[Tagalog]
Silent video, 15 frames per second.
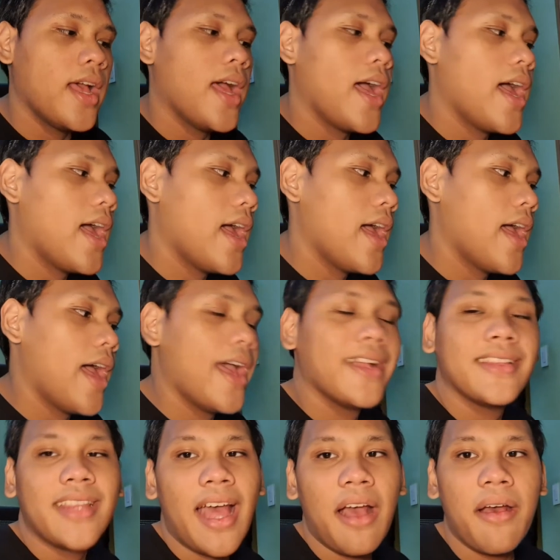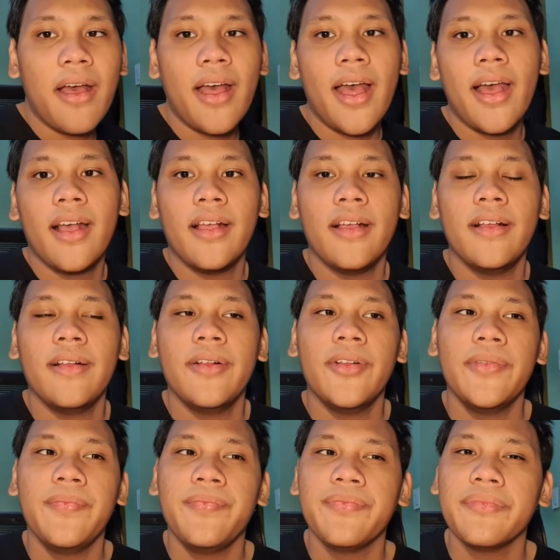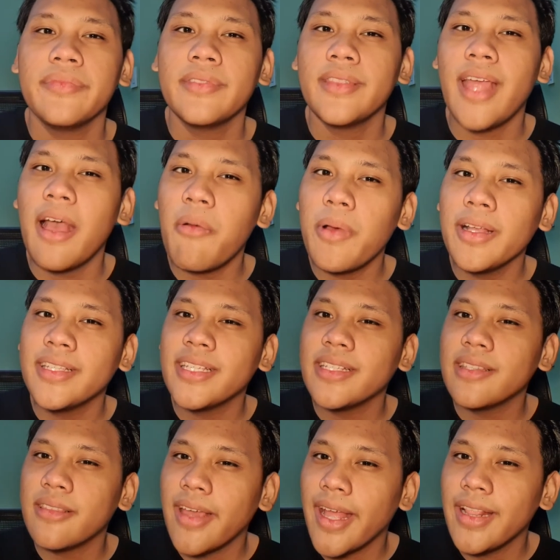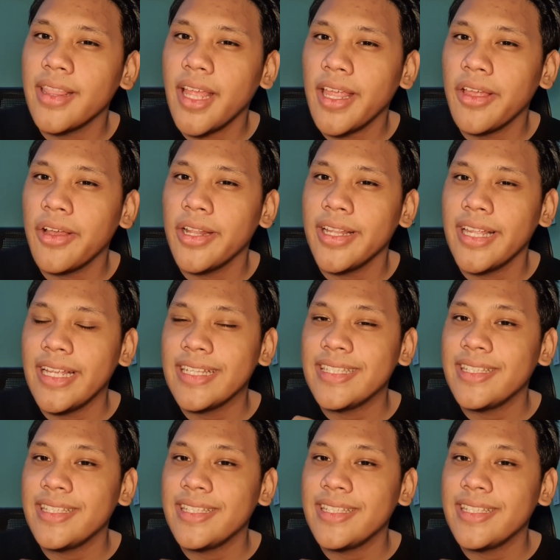Uh, ang ta ang tawag sa strand na yon is